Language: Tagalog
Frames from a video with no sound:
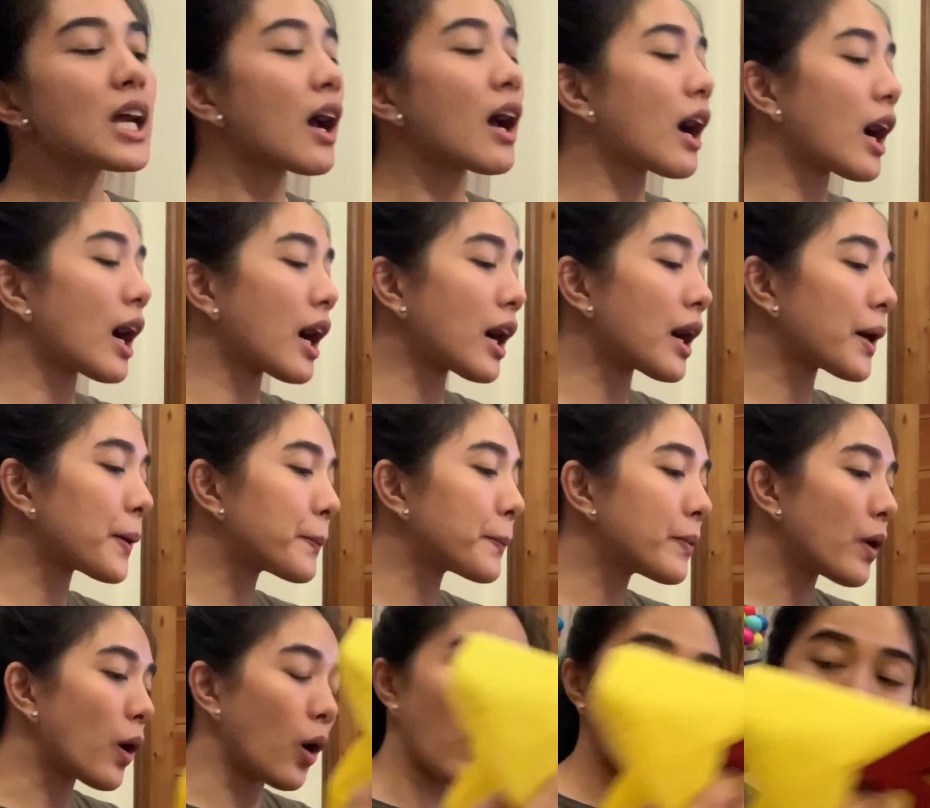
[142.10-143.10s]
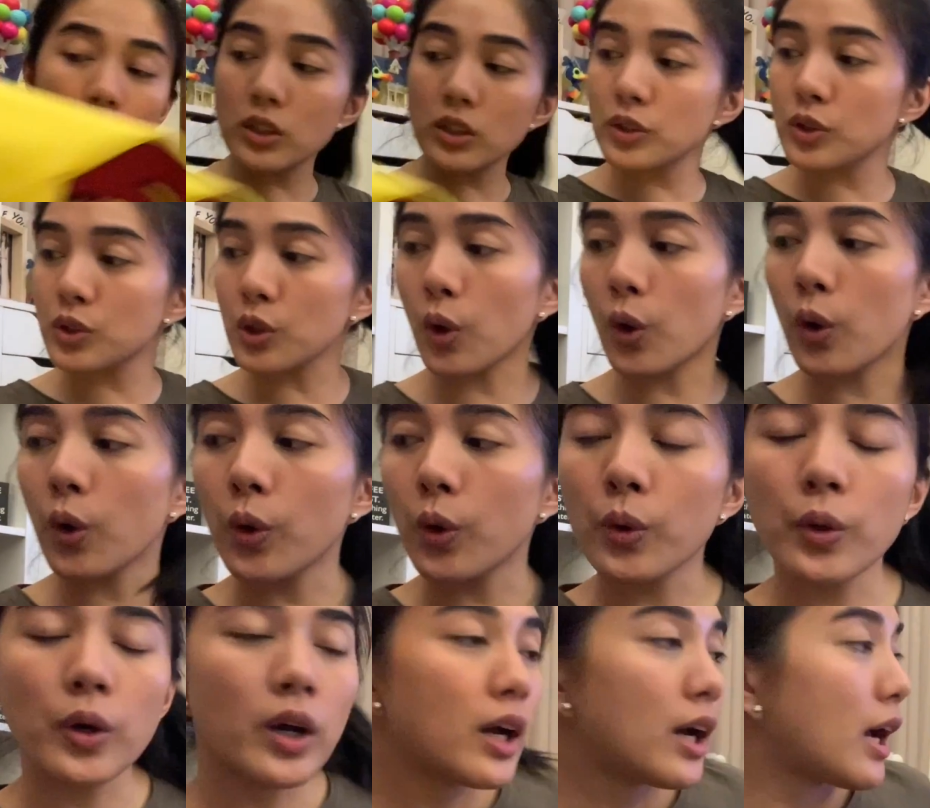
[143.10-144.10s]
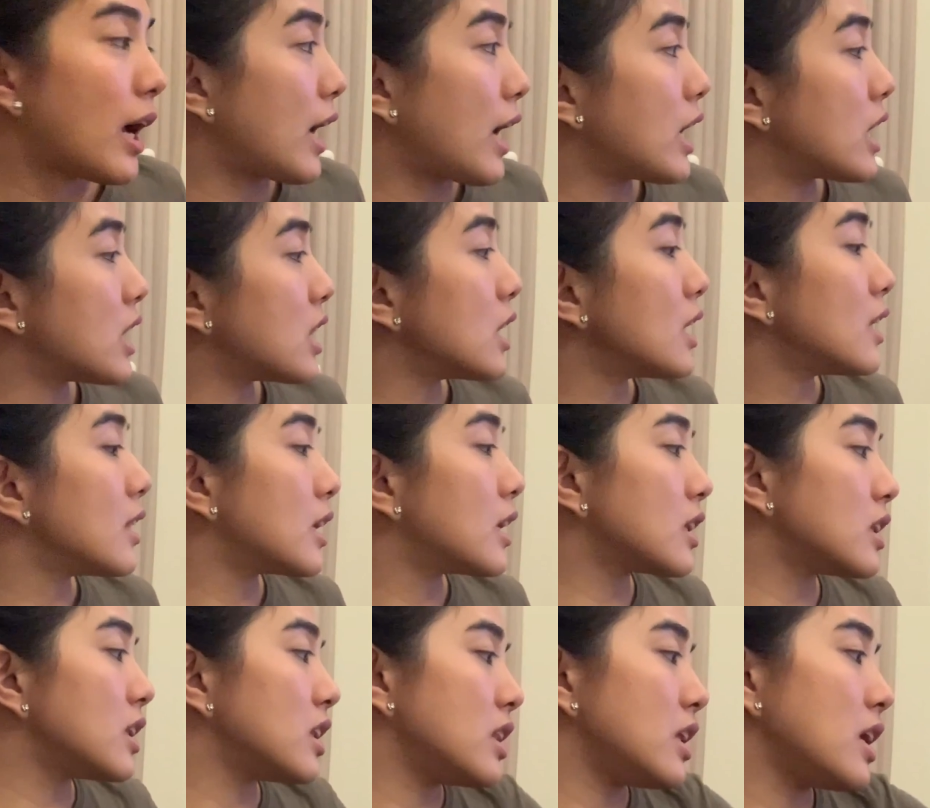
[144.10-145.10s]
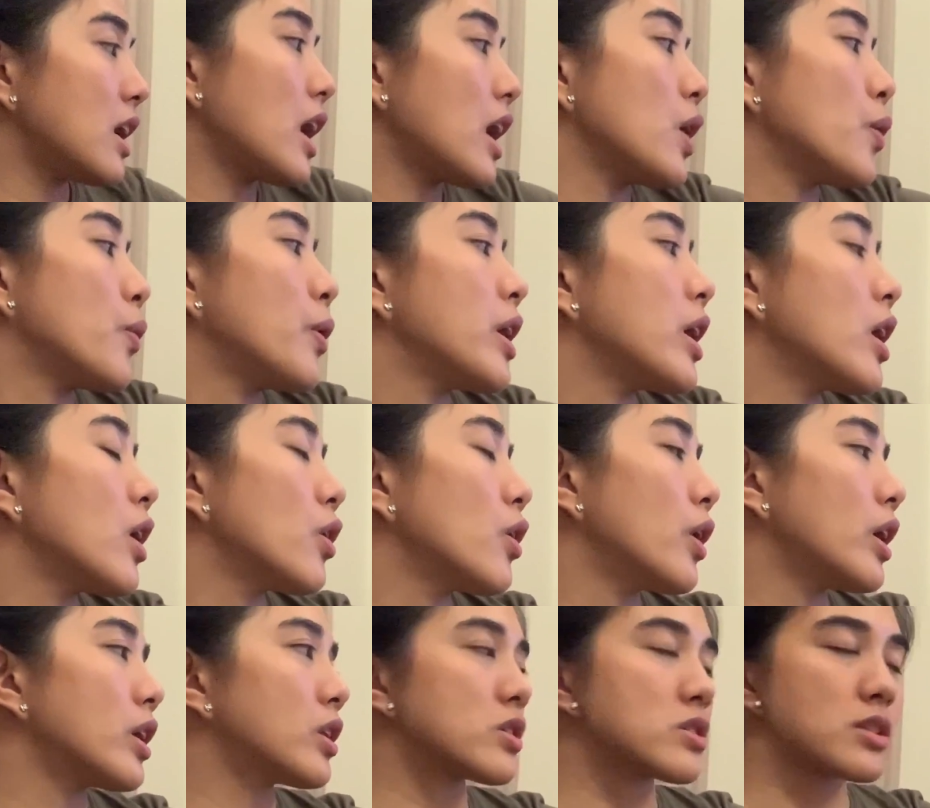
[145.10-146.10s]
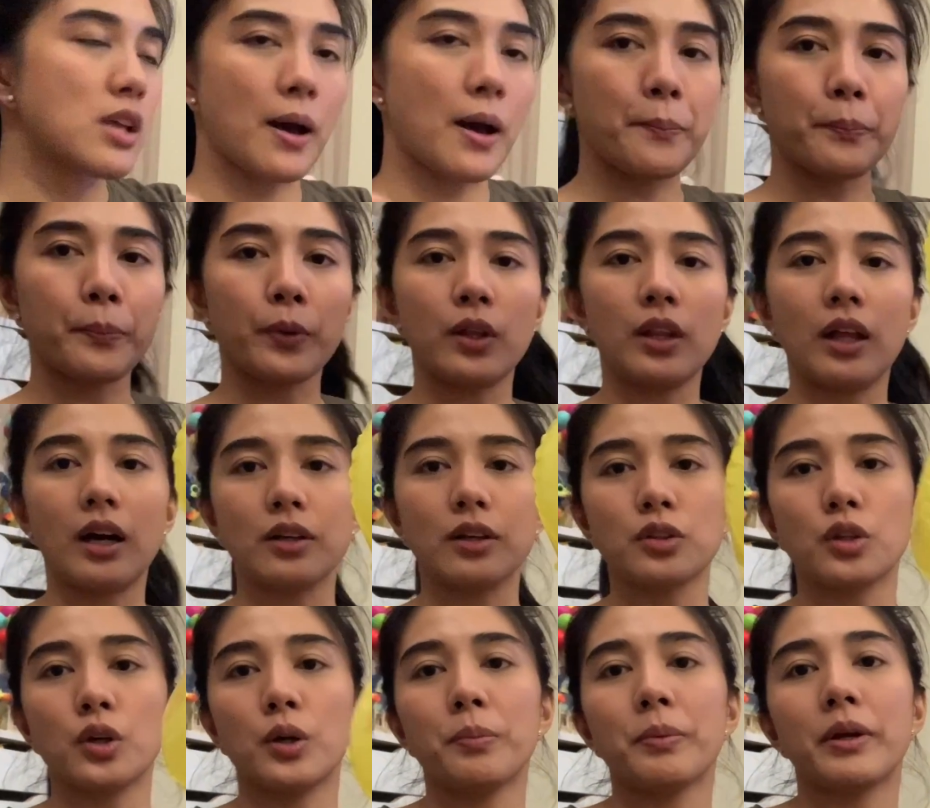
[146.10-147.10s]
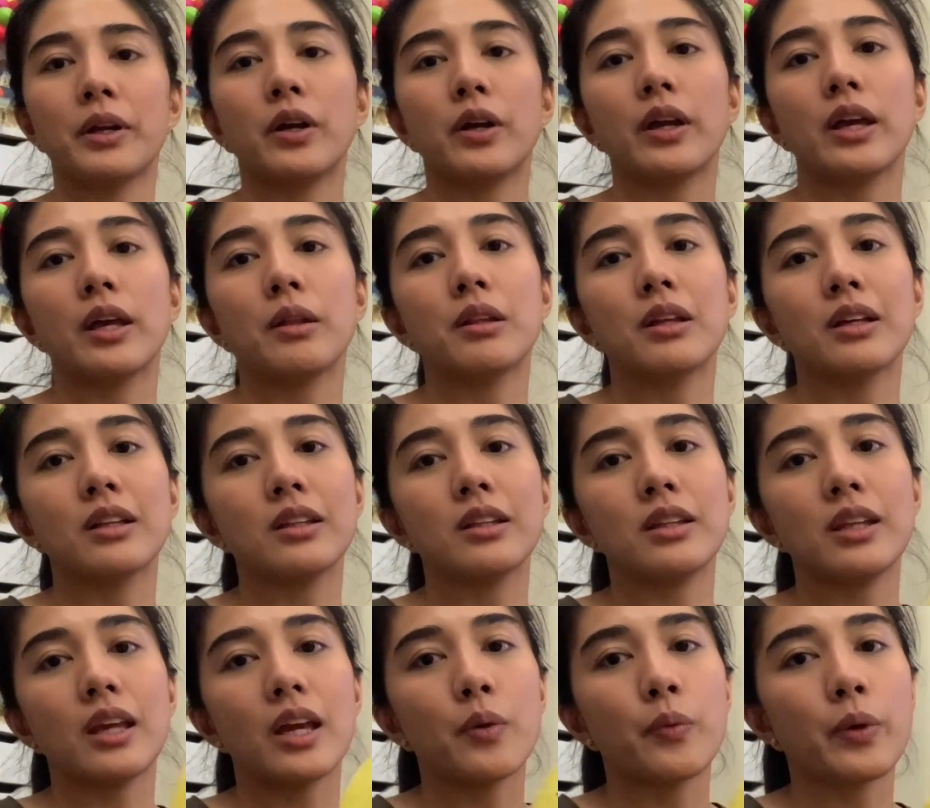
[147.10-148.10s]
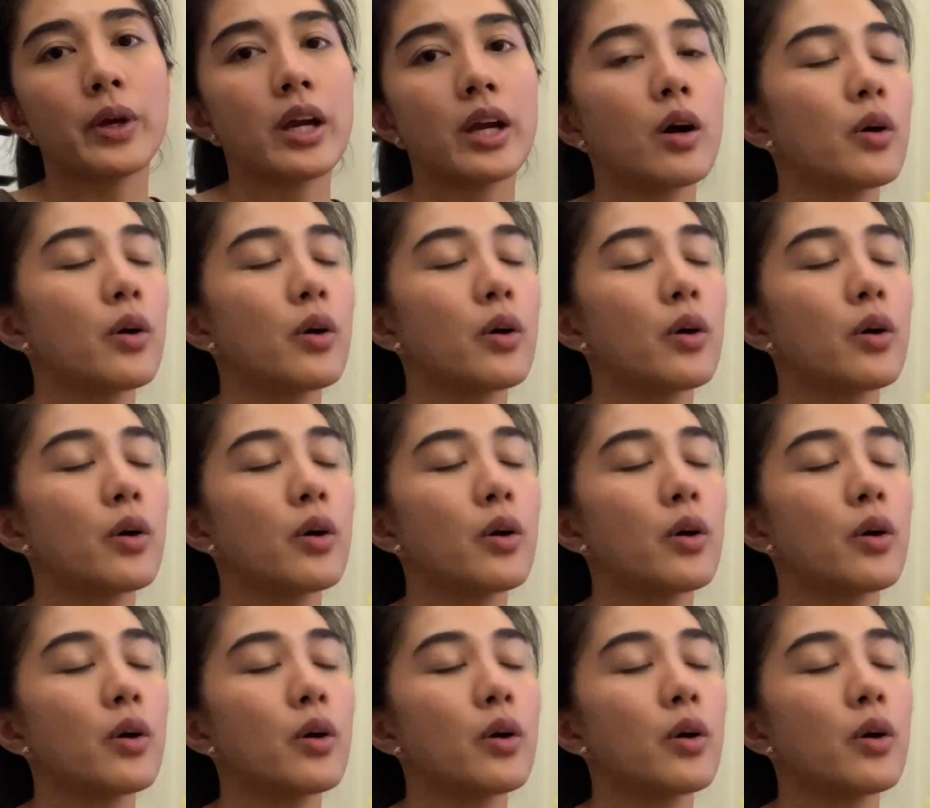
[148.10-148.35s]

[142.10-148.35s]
Um, also, ayan, nagdi-DIY ako. Ito, sample lang to. Pero ayan, nagdi-DIY